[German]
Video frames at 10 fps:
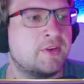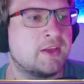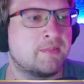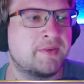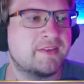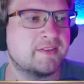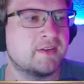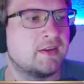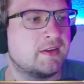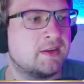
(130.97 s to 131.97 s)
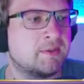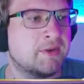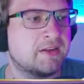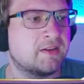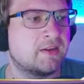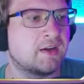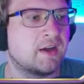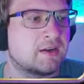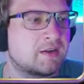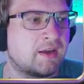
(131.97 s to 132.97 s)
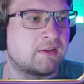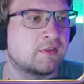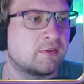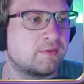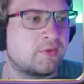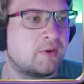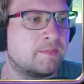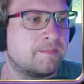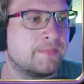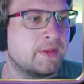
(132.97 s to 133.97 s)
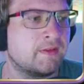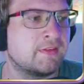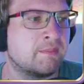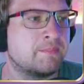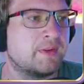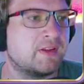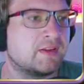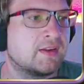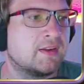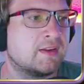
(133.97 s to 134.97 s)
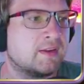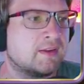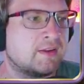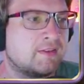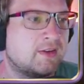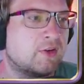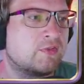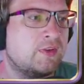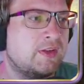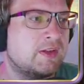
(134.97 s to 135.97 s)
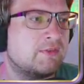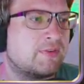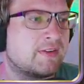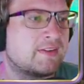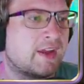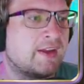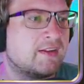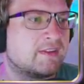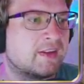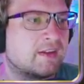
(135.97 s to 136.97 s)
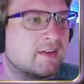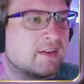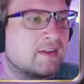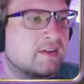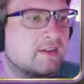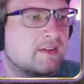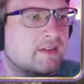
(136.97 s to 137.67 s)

finde ich am besten äh, gemacht, den Charakter. Also so vom Gesamtbild. Der sieht aus wie fast eingescannt, nicht?